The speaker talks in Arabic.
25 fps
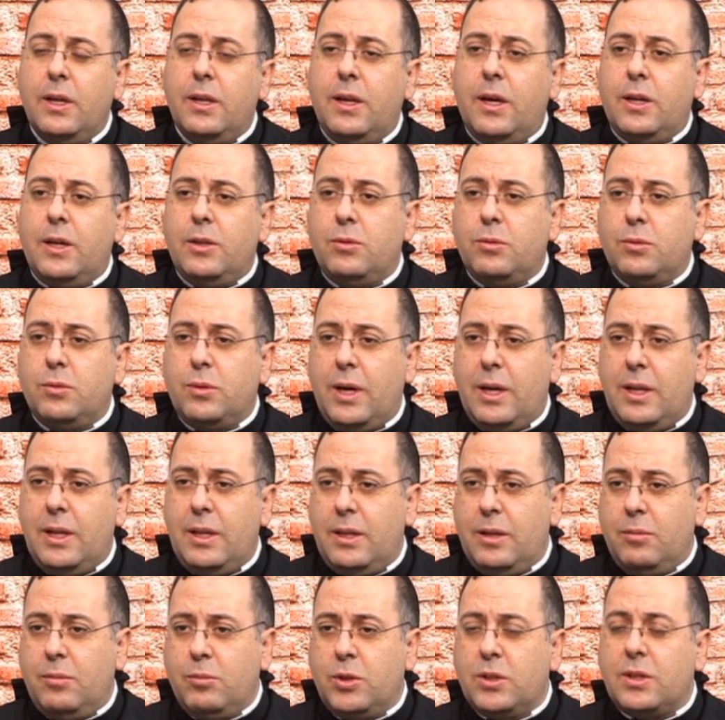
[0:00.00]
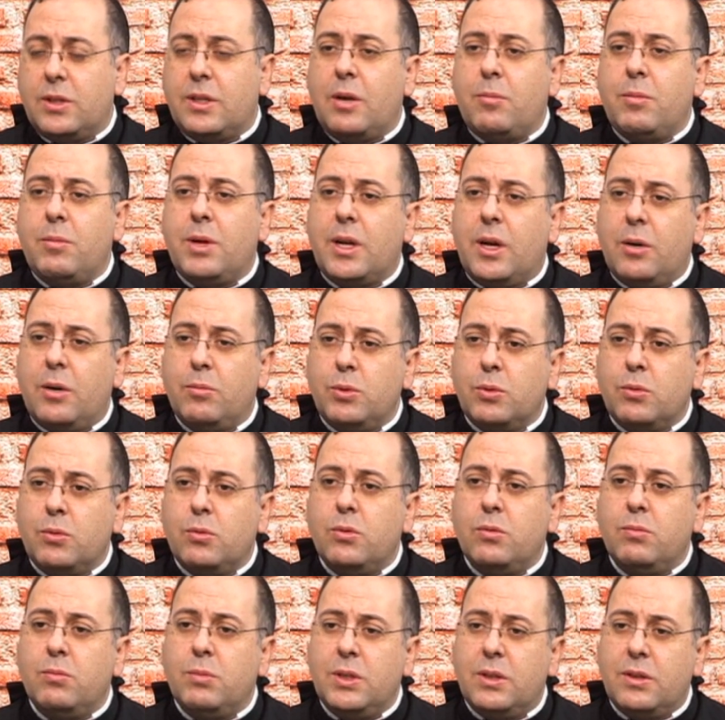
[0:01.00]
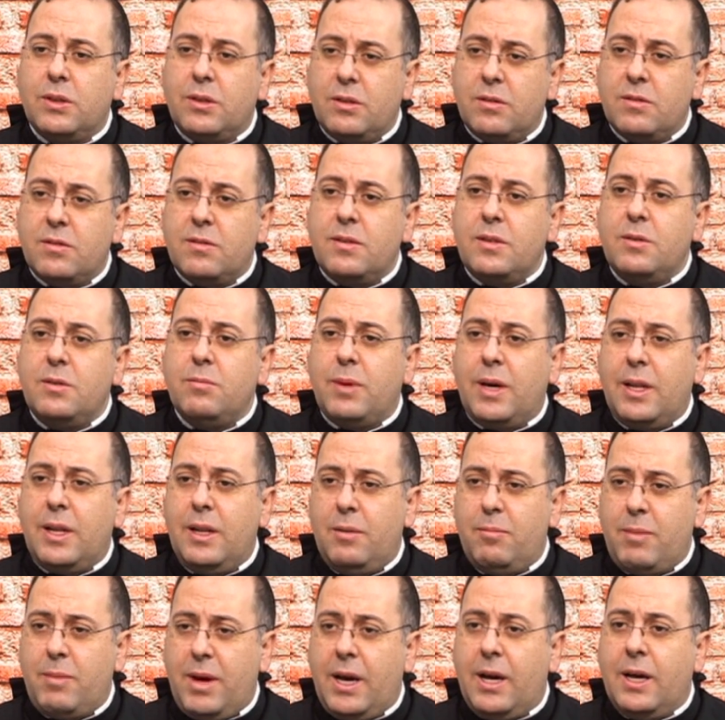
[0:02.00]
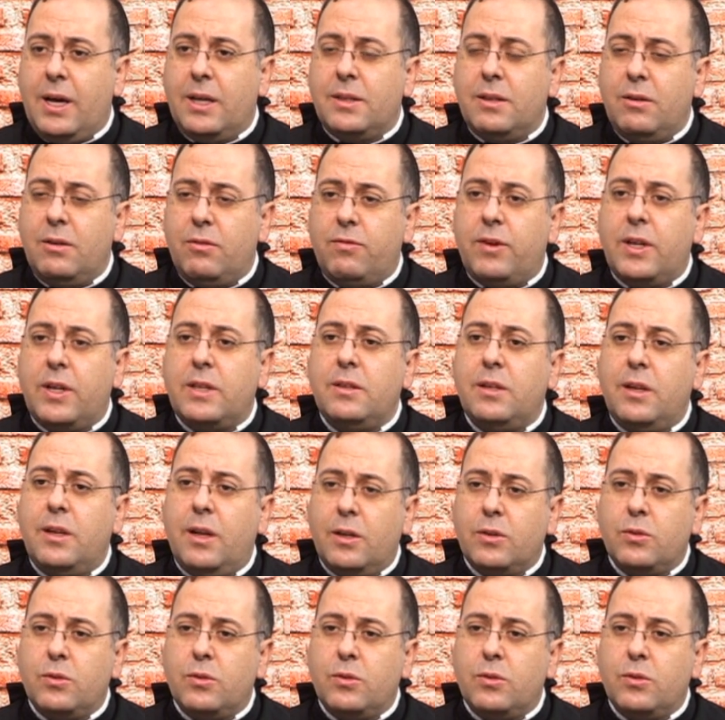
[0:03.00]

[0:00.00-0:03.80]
لأنه هالمؤتمر عم بيكون من تنظيم المعهد الفني